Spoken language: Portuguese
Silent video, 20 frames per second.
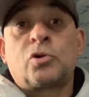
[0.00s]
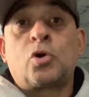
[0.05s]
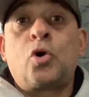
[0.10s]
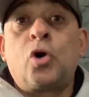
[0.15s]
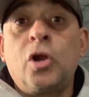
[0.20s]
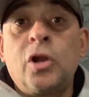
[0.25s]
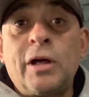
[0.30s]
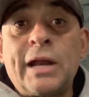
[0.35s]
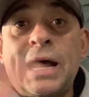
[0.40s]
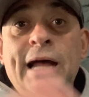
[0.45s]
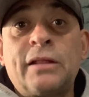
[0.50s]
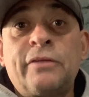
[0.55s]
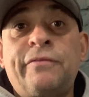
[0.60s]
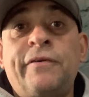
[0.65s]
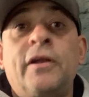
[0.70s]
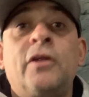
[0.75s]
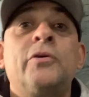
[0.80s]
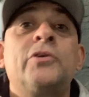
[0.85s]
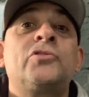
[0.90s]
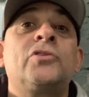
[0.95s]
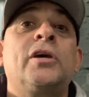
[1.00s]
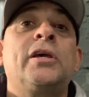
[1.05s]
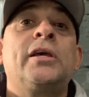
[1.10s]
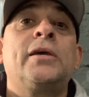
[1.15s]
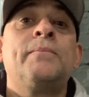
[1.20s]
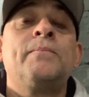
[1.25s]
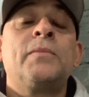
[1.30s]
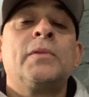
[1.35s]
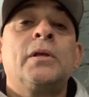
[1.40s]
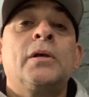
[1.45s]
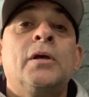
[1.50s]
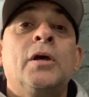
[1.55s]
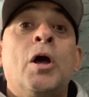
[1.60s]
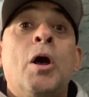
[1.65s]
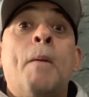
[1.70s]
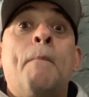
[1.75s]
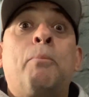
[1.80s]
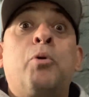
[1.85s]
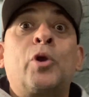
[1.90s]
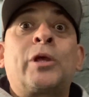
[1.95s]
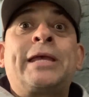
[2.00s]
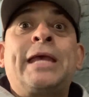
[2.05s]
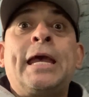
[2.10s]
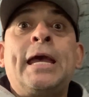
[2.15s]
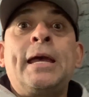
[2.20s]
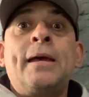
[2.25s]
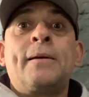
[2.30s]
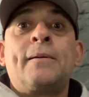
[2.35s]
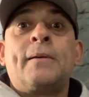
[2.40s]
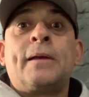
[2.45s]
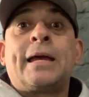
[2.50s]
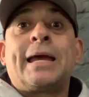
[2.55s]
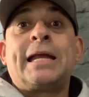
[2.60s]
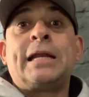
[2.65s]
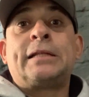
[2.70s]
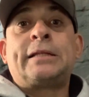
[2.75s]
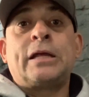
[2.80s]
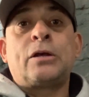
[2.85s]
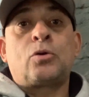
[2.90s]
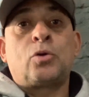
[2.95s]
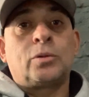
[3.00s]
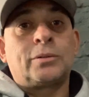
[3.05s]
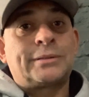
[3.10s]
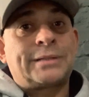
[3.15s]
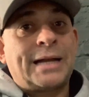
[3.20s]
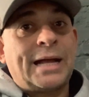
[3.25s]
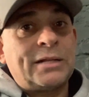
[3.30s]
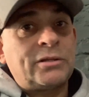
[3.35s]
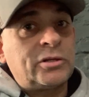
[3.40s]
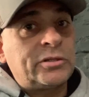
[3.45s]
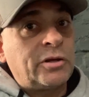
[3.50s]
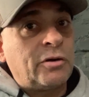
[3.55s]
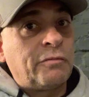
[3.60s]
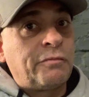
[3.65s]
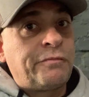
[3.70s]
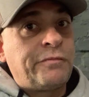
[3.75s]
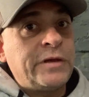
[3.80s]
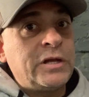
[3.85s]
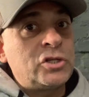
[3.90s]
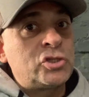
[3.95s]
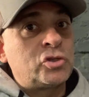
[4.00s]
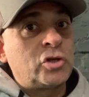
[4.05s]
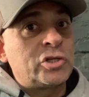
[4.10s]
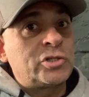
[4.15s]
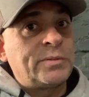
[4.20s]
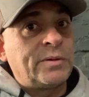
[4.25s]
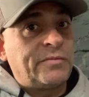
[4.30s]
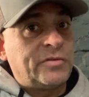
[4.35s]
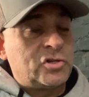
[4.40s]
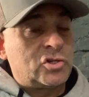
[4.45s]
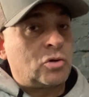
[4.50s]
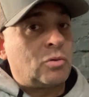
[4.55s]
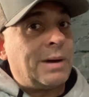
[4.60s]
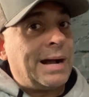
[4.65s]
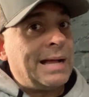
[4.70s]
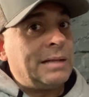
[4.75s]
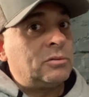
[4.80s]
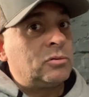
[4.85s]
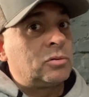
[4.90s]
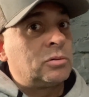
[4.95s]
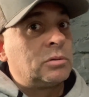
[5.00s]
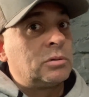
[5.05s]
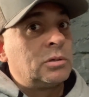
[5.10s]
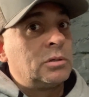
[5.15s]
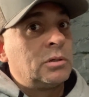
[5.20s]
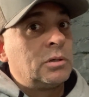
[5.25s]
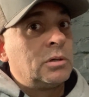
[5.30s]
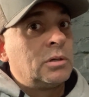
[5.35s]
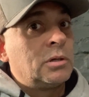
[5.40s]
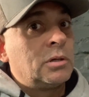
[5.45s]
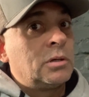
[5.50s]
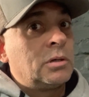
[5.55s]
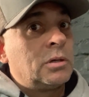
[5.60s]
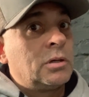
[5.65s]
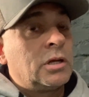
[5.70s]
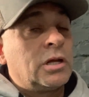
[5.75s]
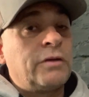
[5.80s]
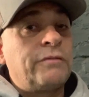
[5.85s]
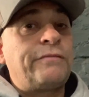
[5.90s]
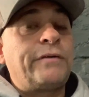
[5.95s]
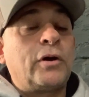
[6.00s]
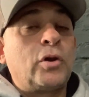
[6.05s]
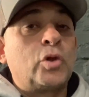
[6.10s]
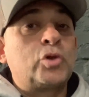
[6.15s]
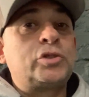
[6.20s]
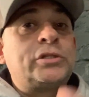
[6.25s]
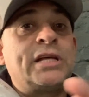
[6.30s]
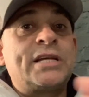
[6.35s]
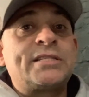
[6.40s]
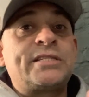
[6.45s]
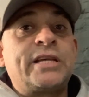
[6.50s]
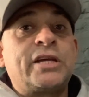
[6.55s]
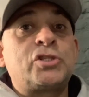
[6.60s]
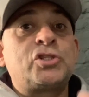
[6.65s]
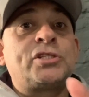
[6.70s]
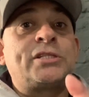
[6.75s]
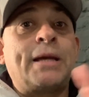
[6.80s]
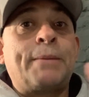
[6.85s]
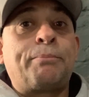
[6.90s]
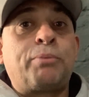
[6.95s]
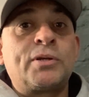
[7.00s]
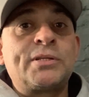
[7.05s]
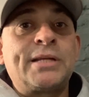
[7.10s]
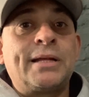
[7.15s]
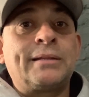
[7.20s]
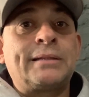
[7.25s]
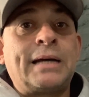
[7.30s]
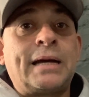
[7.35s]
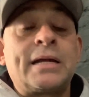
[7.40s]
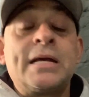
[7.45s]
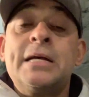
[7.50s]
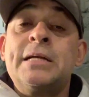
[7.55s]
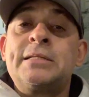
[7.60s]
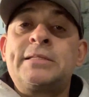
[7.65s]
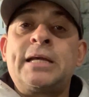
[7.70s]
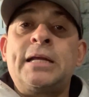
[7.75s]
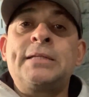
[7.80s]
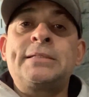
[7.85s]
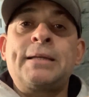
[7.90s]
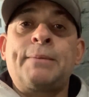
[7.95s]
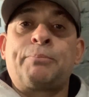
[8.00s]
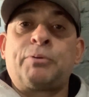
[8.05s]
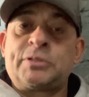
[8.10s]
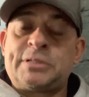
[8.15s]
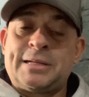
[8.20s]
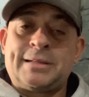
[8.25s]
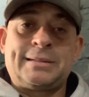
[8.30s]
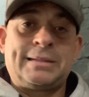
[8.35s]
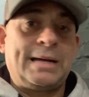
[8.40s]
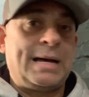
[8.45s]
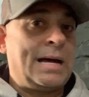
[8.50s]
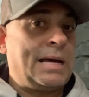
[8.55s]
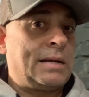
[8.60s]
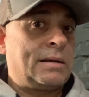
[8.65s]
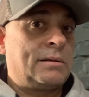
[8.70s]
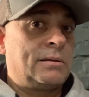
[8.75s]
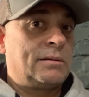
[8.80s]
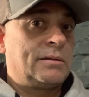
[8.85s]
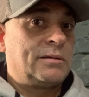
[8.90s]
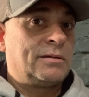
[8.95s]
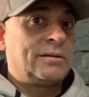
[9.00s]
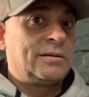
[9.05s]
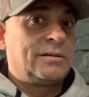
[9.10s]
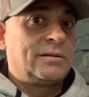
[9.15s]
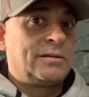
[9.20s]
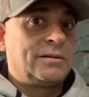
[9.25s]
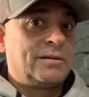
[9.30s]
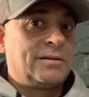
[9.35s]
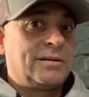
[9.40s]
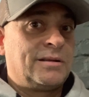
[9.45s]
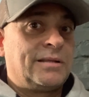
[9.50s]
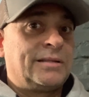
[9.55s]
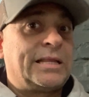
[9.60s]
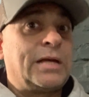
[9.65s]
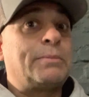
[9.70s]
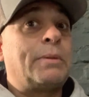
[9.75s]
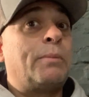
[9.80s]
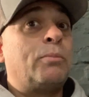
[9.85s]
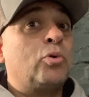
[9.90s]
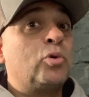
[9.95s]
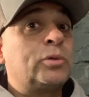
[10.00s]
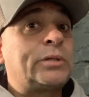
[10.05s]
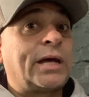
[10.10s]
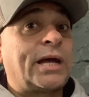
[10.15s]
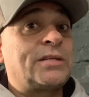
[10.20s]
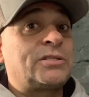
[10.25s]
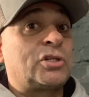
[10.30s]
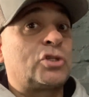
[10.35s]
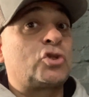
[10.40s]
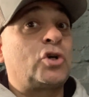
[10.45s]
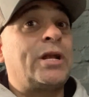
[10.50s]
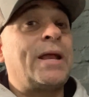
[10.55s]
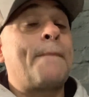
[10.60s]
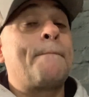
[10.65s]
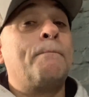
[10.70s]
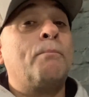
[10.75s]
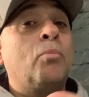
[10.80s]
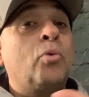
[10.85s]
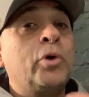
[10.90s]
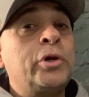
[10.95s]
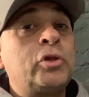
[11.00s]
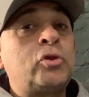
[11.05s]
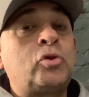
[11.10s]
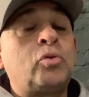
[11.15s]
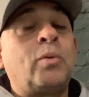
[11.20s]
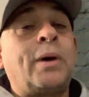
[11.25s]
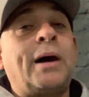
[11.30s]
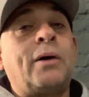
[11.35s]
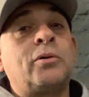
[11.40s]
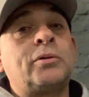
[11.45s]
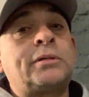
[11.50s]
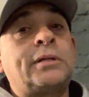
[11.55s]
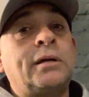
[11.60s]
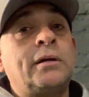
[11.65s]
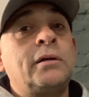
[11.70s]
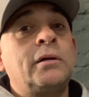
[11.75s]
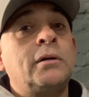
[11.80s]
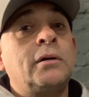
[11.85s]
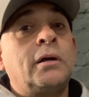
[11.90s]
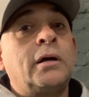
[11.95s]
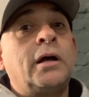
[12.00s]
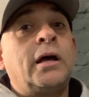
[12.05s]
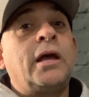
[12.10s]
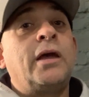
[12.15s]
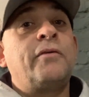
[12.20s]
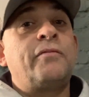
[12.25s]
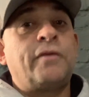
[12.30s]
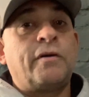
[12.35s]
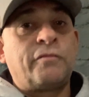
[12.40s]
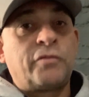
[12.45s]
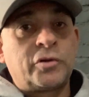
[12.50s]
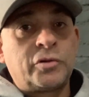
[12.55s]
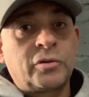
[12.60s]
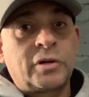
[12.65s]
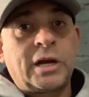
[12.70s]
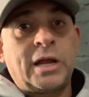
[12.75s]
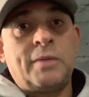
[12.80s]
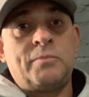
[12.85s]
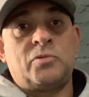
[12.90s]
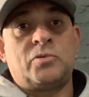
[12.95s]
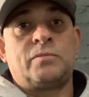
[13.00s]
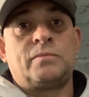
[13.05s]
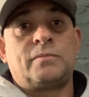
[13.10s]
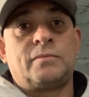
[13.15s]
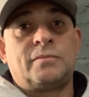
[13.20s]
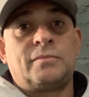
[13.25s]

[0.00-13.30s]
Colorado, falou isso aí. Porque ele tem contrato até o fim de 2024 e falou do desejo de se aposentar. Se ele se aposentar, tem uma multa rescisória muito alta em favor do Grêmio.